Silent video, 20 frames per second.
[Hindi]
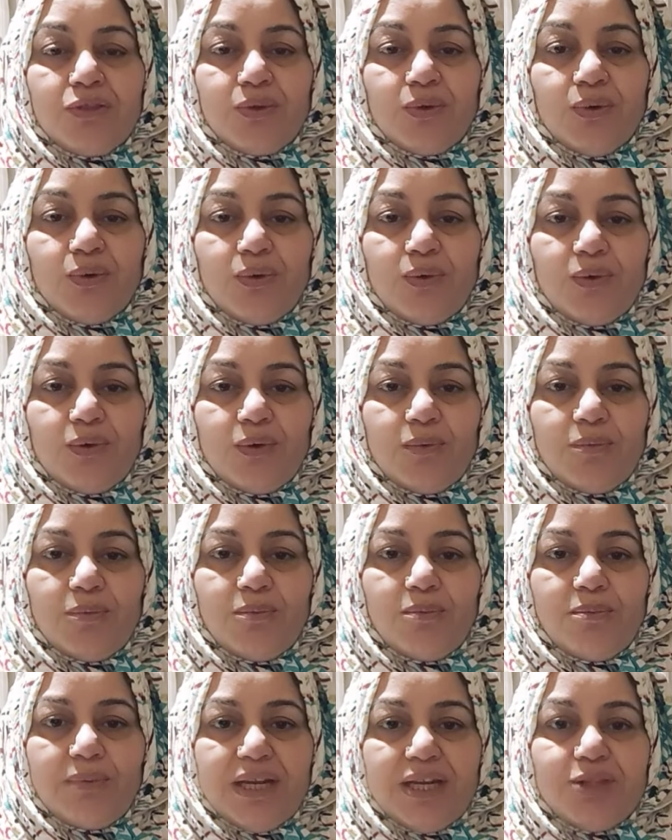तो
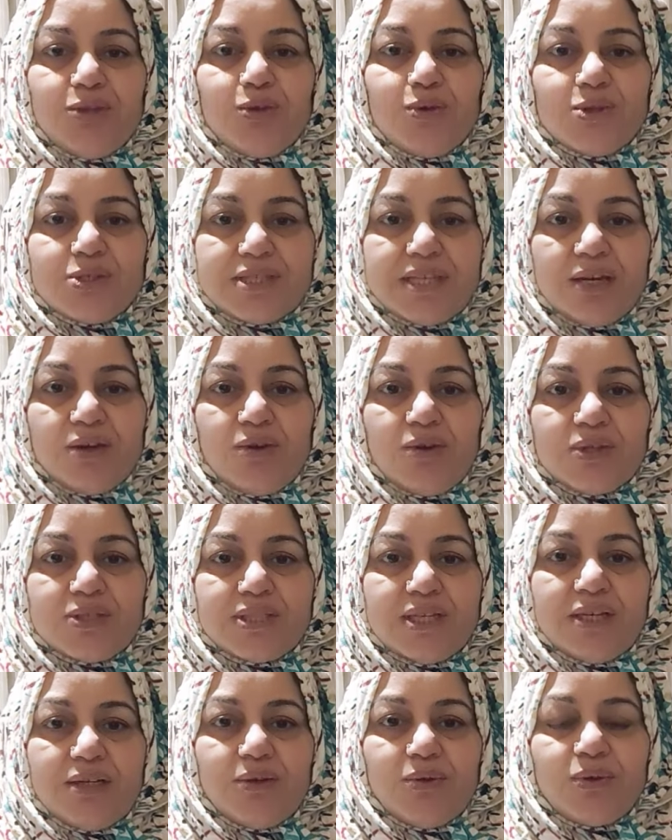मेरी दोस्त हैं
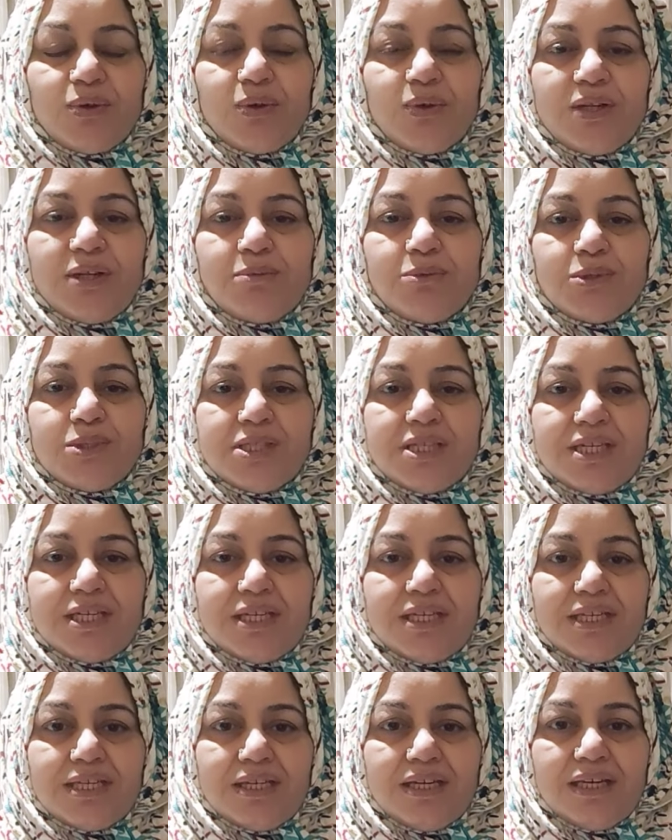कौसर उन्होंने
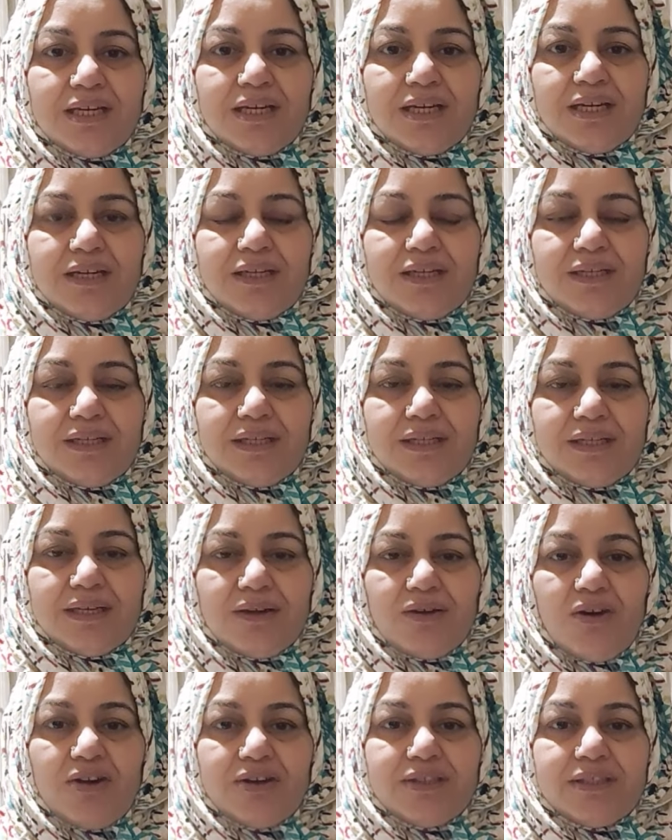मुझे ना
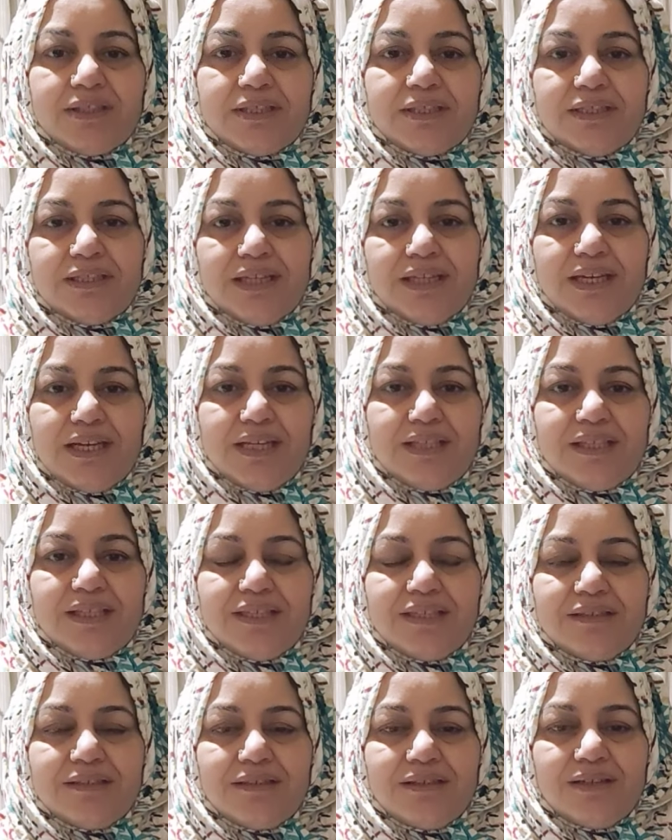ऑर्डर दिया एक
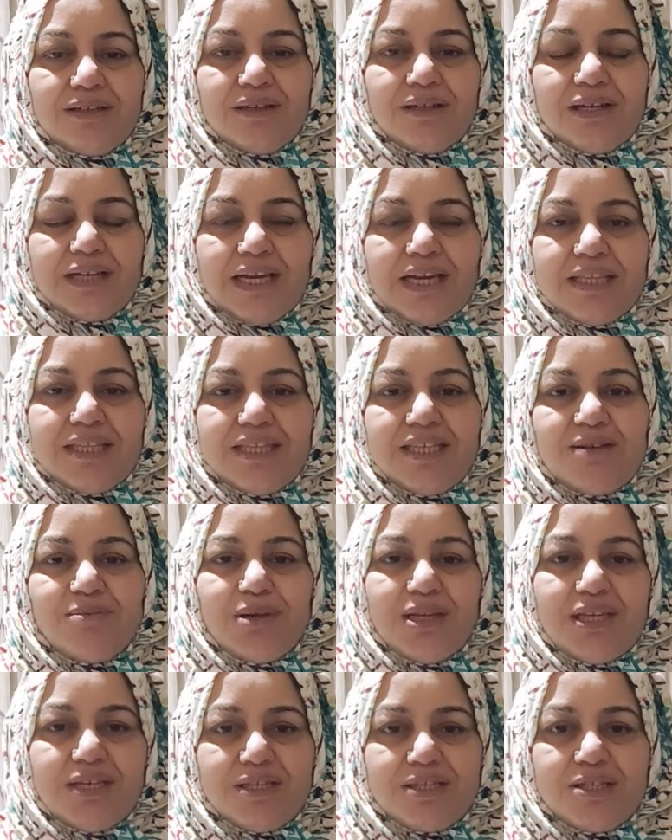दिन कहती हैं
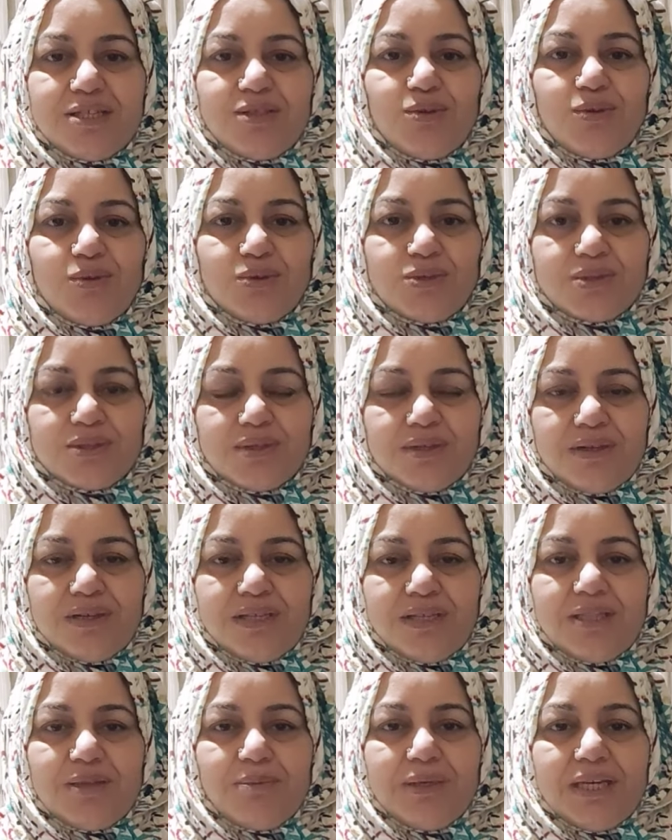मेरी किसी दोस्त
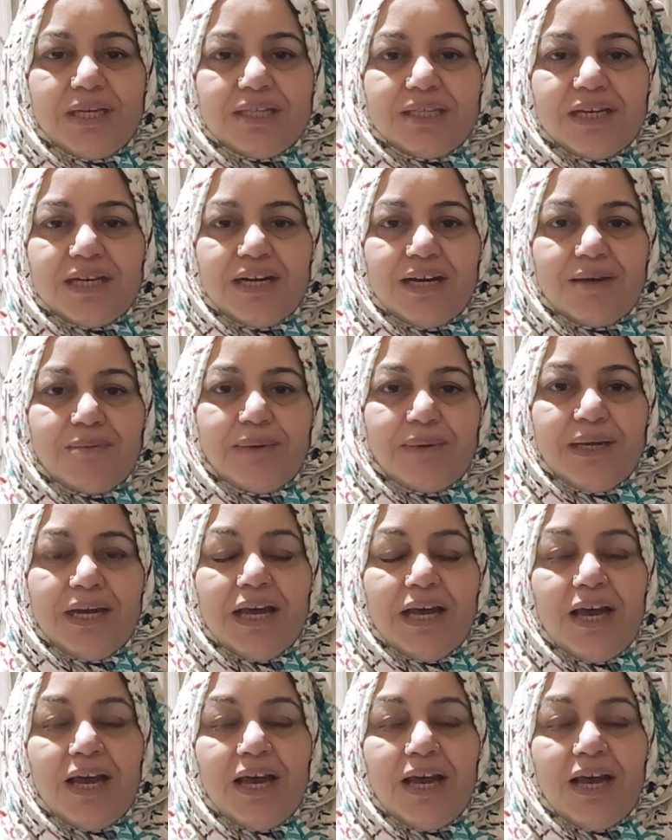की तबीयत ख़राब है